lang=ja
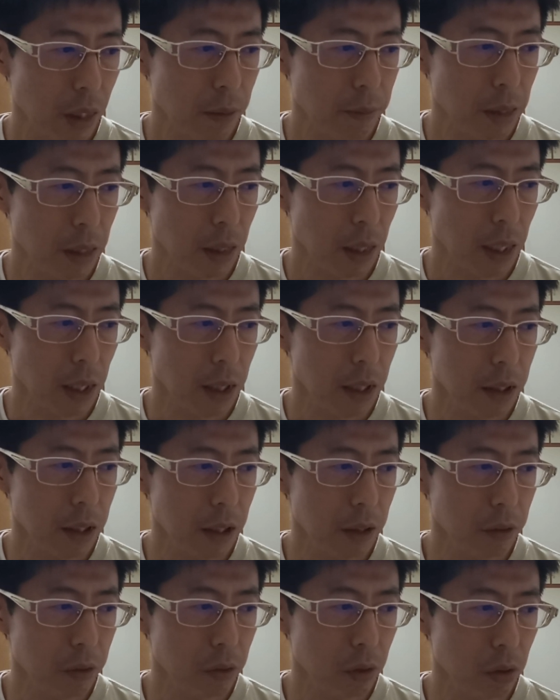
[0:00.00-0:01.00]
まあ、体
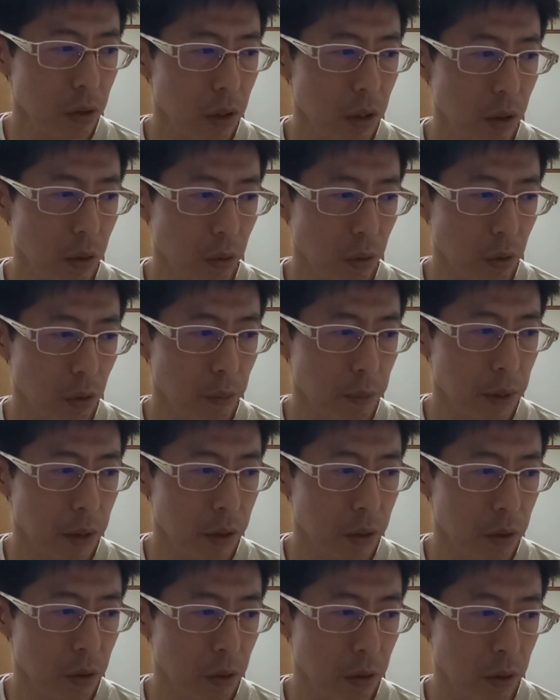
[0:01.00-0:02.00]
の動きを止める
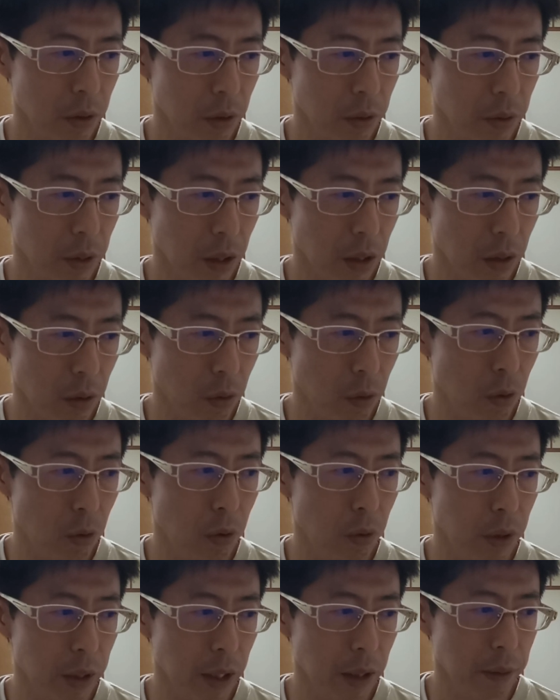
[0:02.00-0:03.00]
ような方
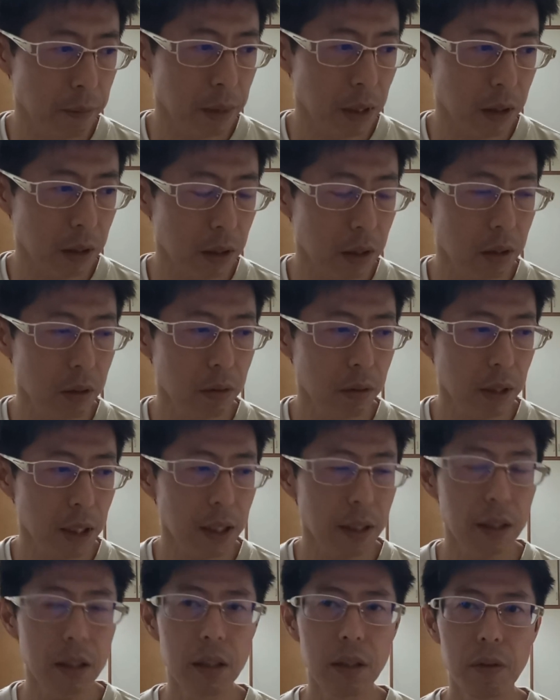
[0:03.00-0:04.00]
法で、まあ、一瞬
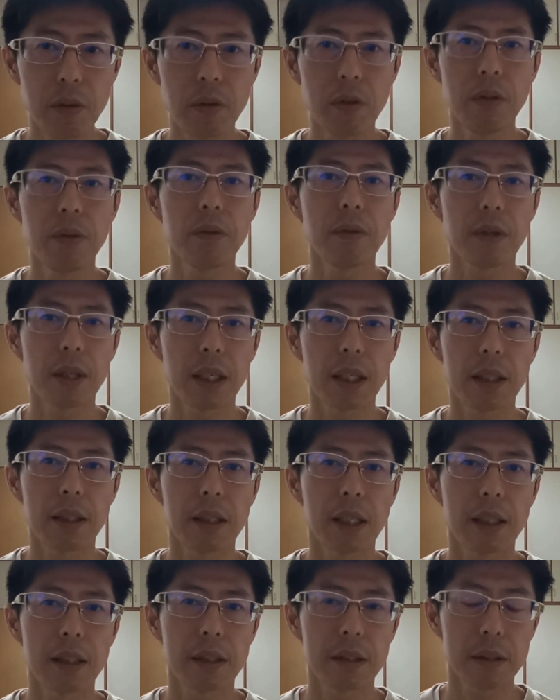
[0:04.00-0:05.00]
体に呪いと
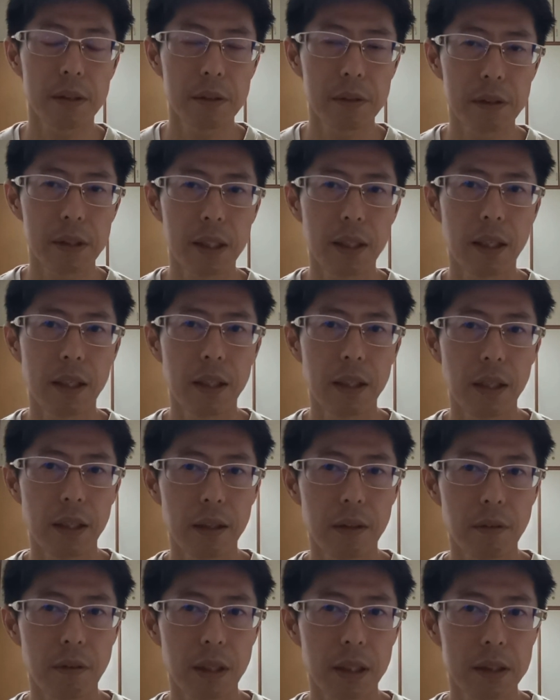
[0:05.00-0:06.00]
かあすぐ来たり
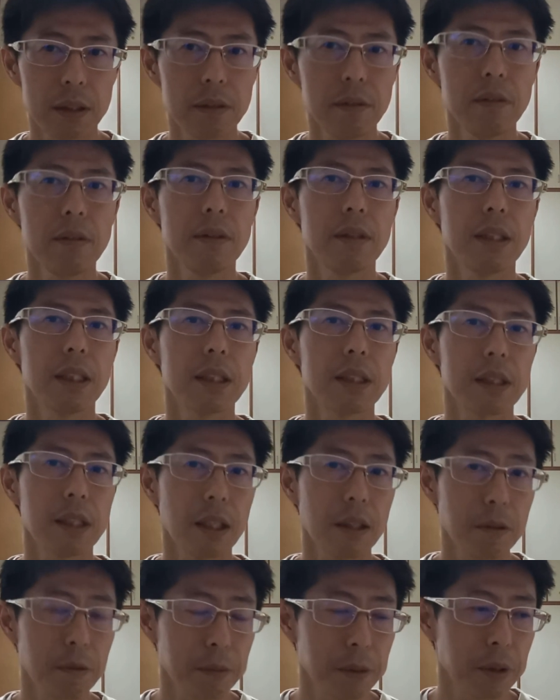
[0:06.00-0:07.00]
とかするんですけ
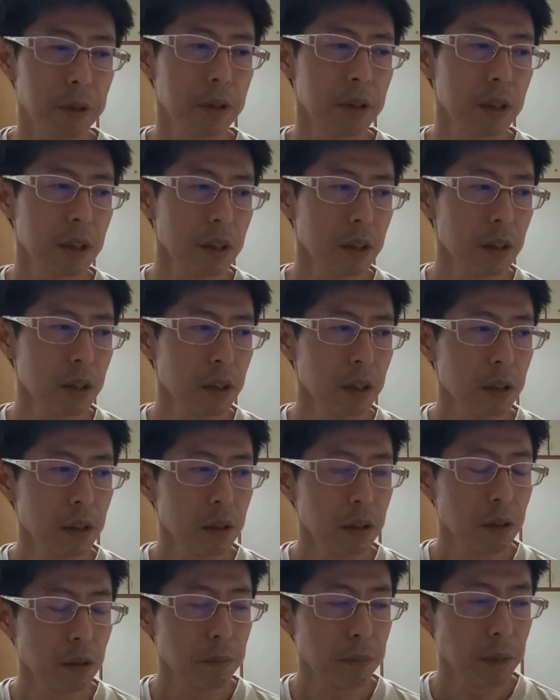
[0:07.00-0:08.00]
ども、
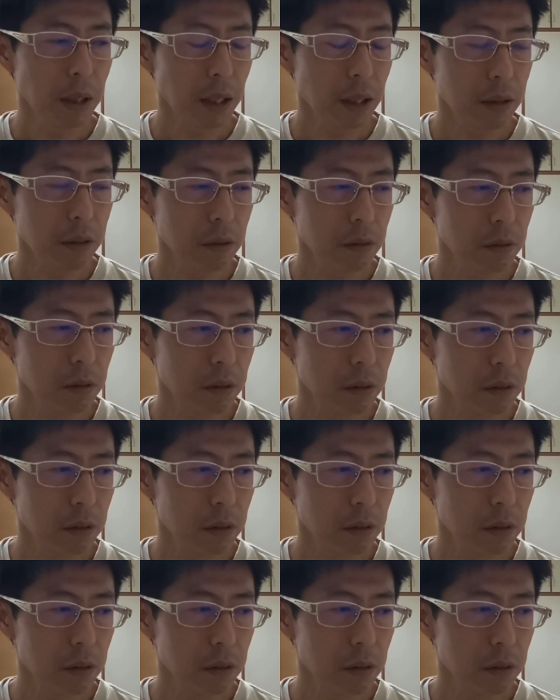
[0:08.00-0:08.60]
まああのー、